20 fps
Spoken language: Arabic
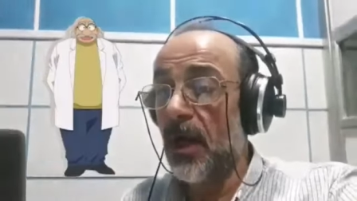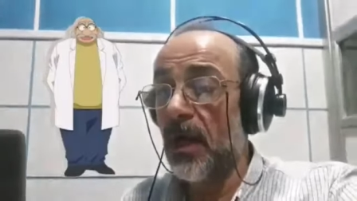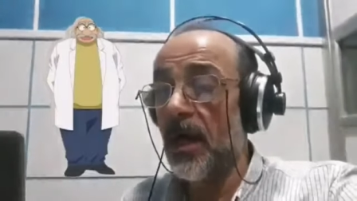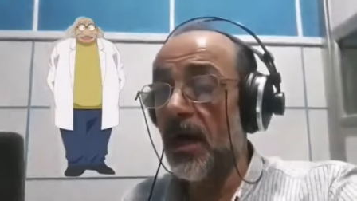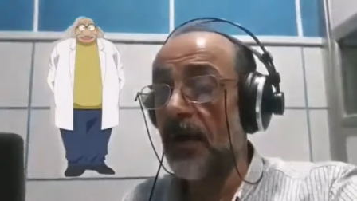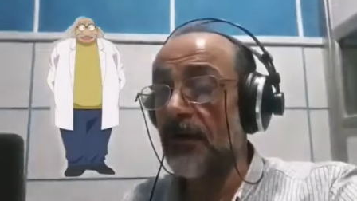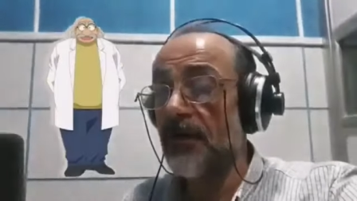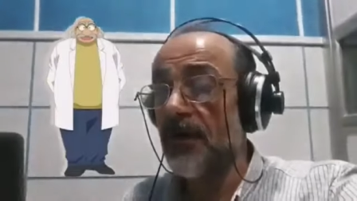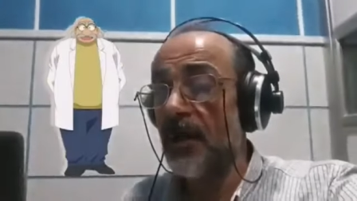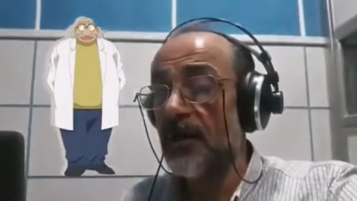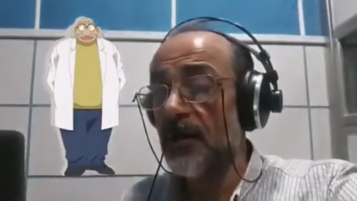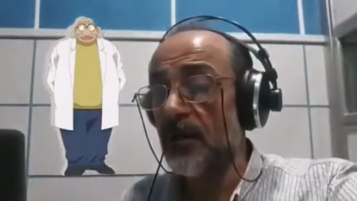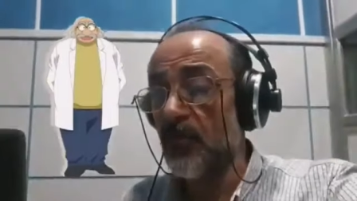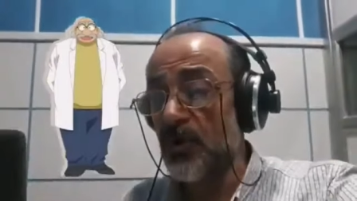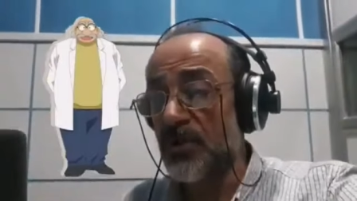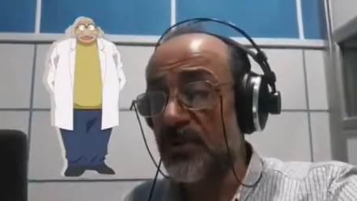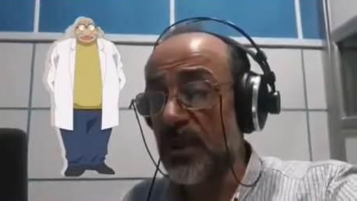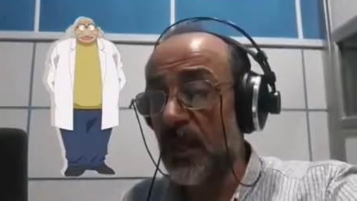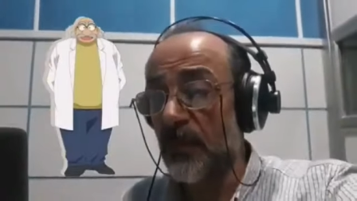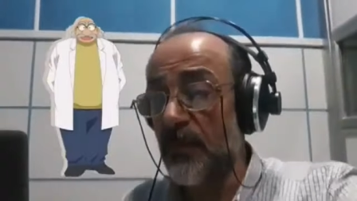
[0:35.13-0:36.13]
مع
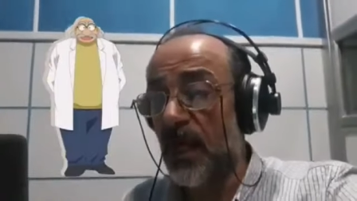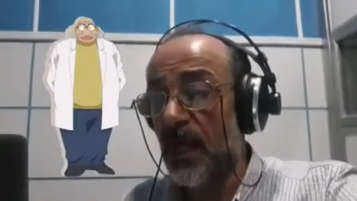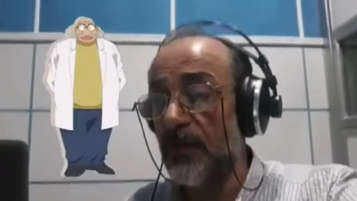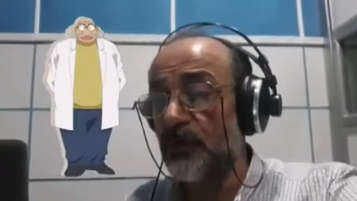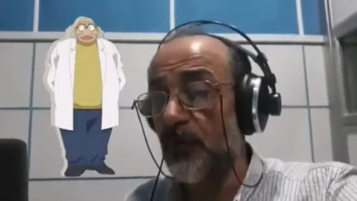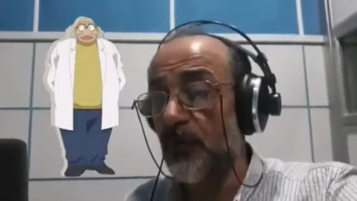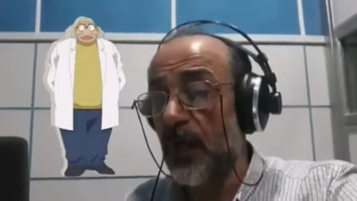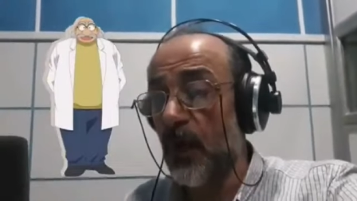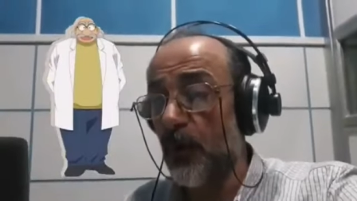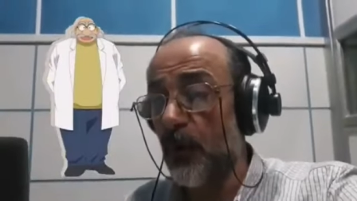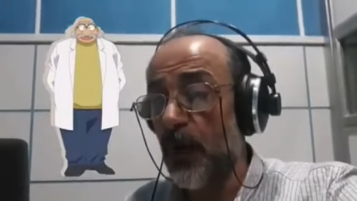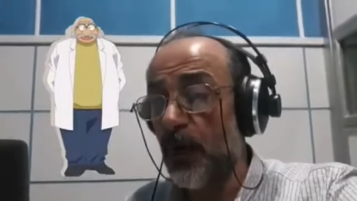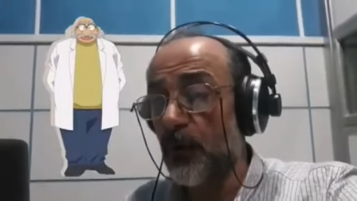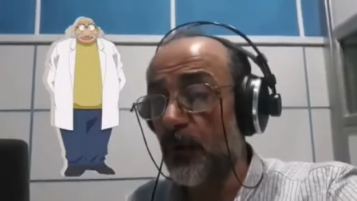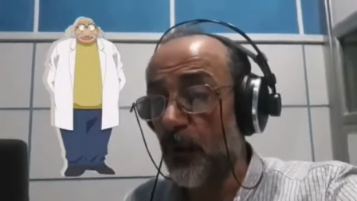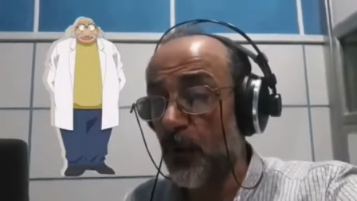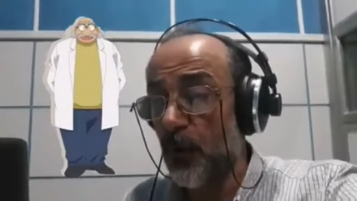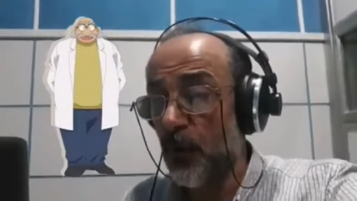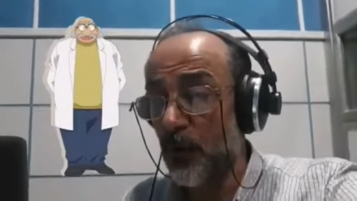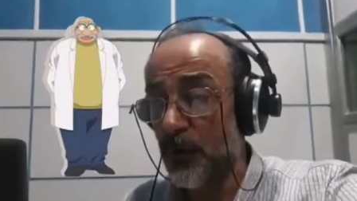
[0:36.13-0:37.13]
أنني المستبعد
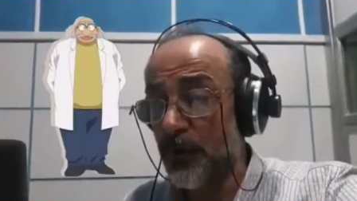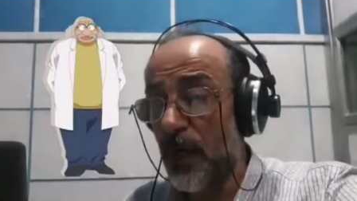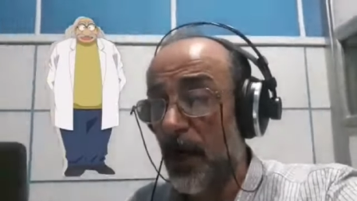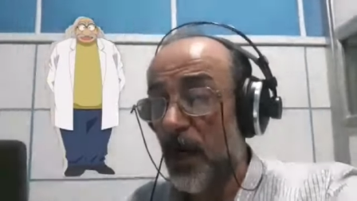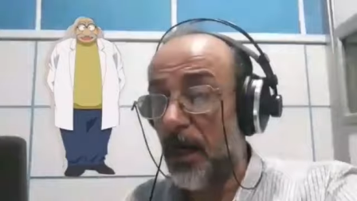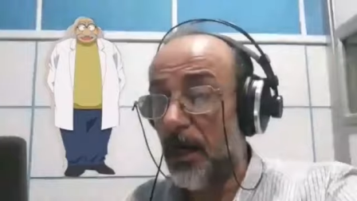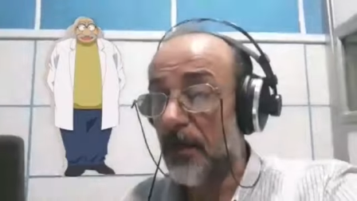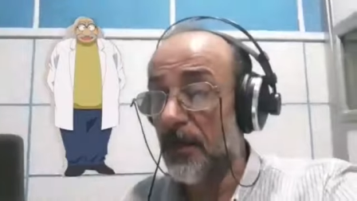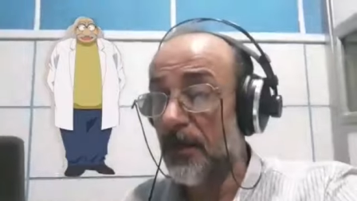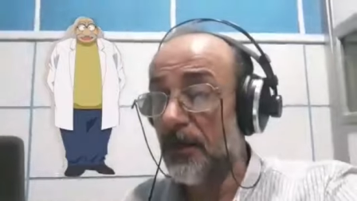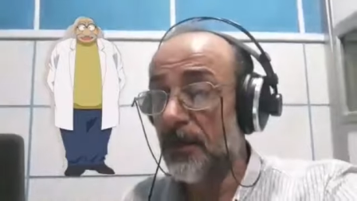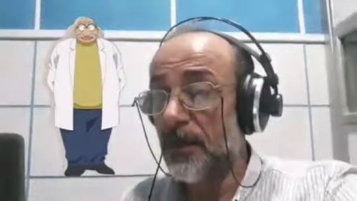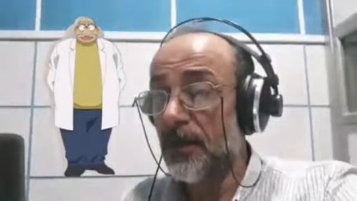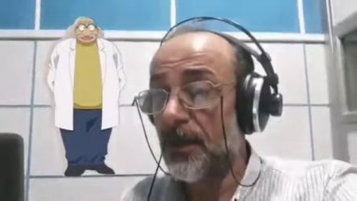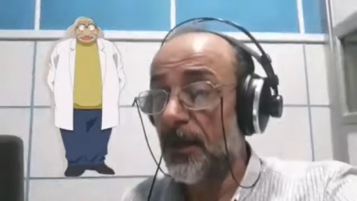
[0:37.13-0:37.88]
الأول هنا